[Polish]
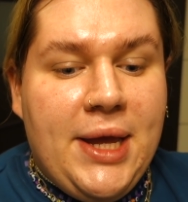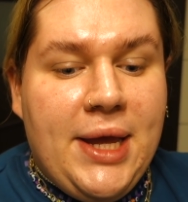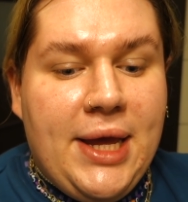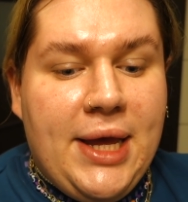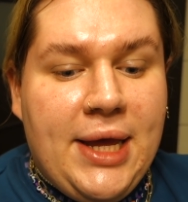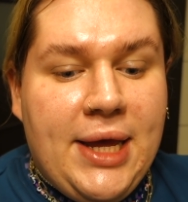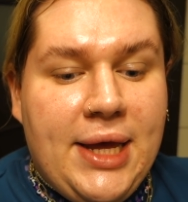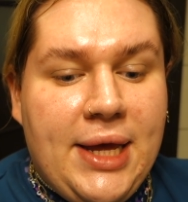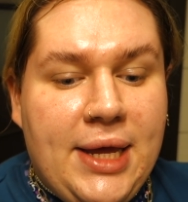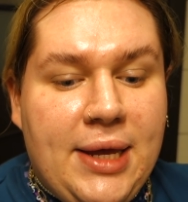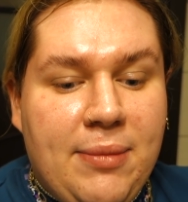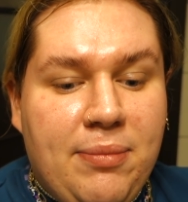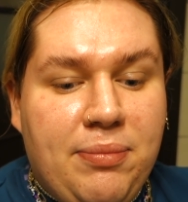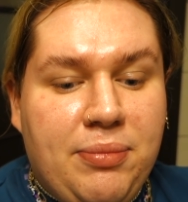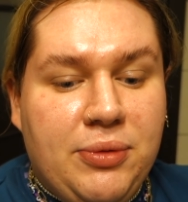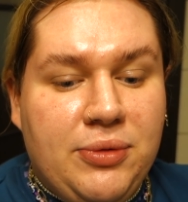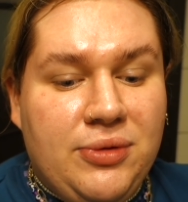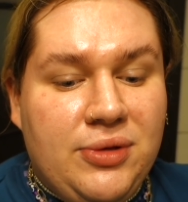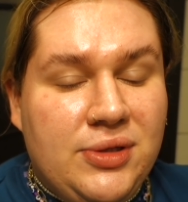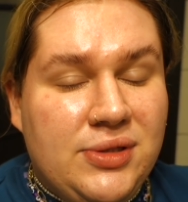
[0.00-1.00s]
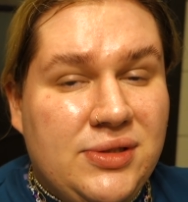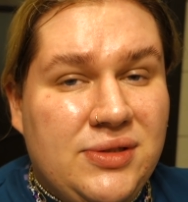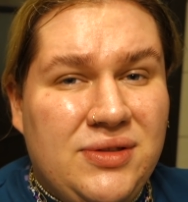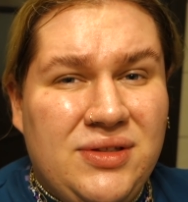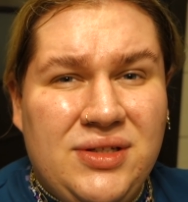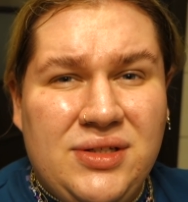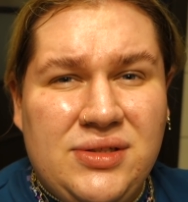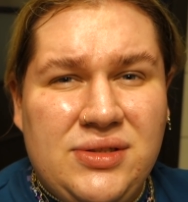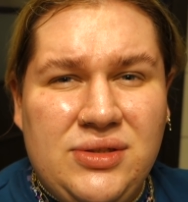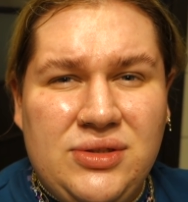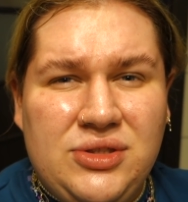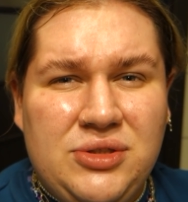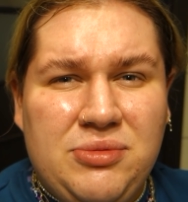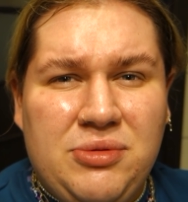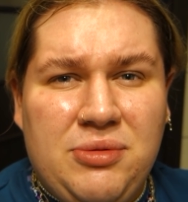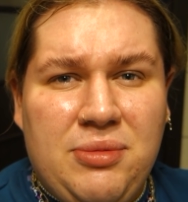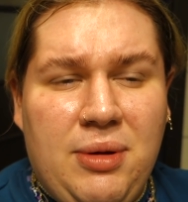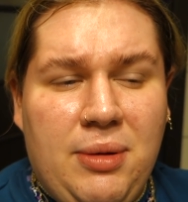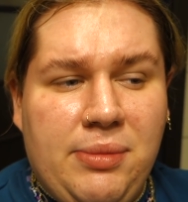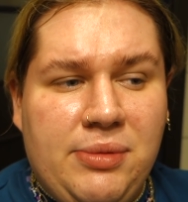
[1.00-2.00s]
Eee, nie, nie zdążymy
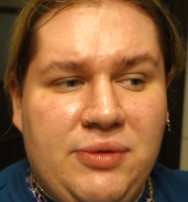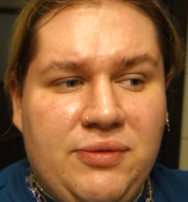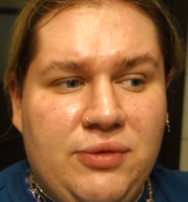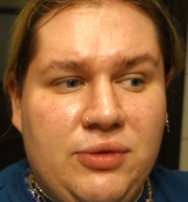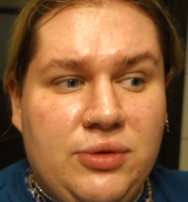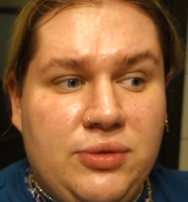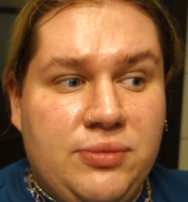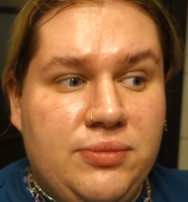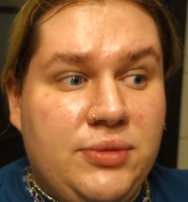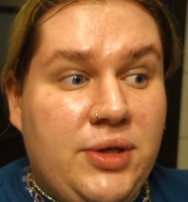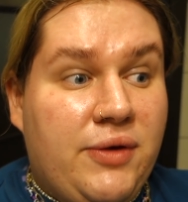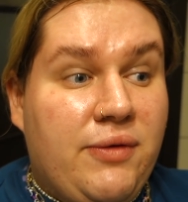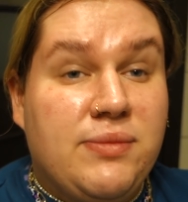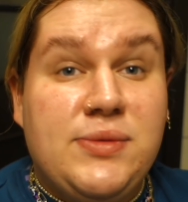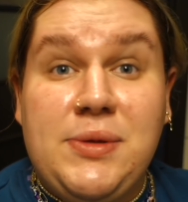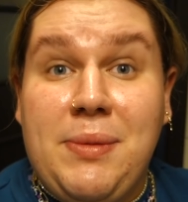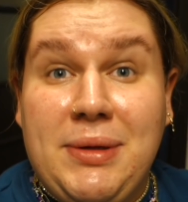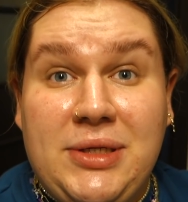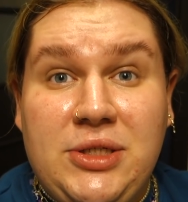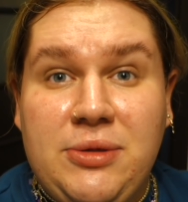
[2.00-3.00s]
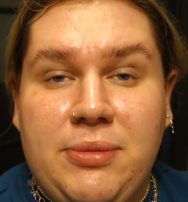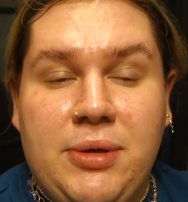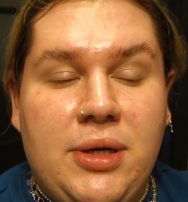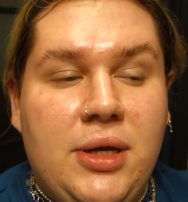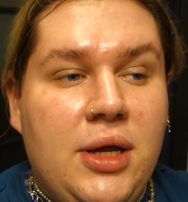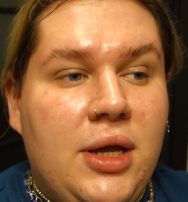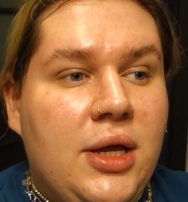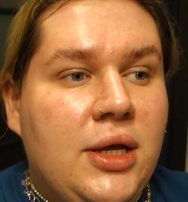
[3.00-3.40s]
chyba obydwóch. Nie wiem, zobaczymy.